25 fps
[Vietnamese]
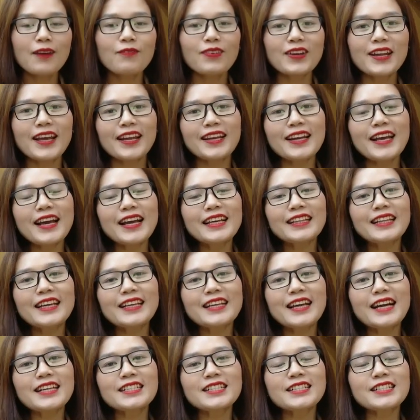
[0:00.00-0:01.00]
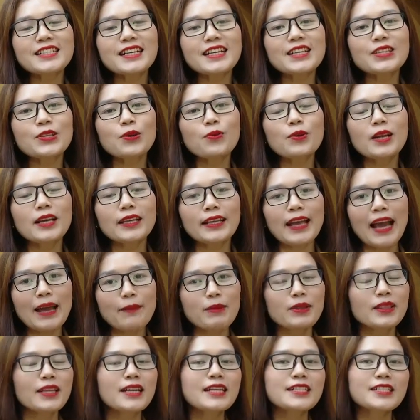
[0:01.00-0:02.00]
Và đến đây thì chương trình Du lịch
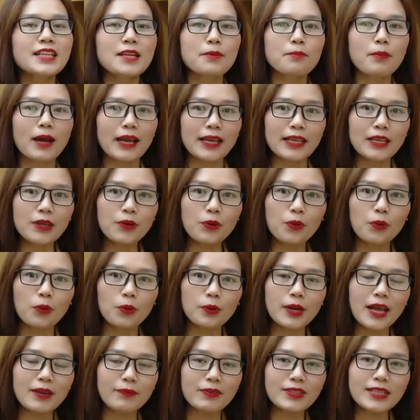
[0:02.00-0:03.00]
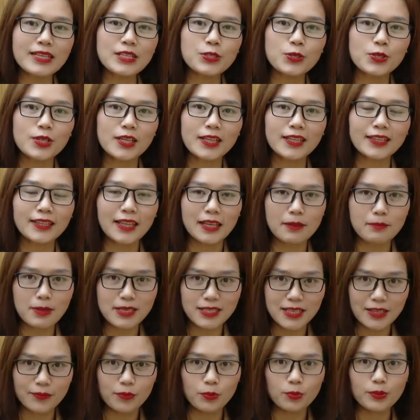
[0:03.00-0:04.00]
24/7 của Đài Phát thanh Truyền hình tỉnh
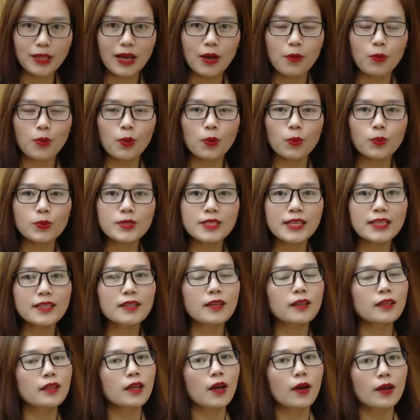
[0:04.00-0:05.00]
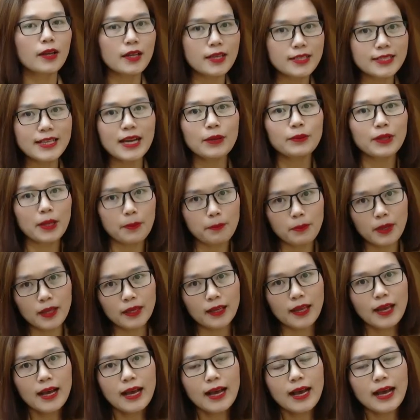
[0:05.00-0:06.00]
Bà Rịa Vũng Tàu cũng xin được nói lời chào tạm
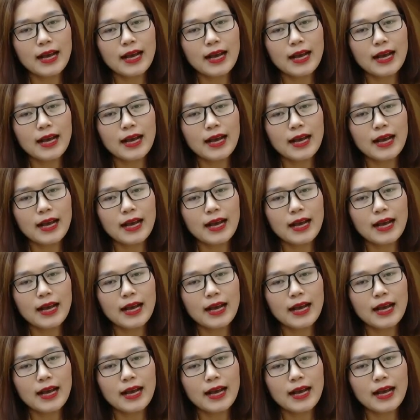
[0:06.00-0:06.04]
biệt.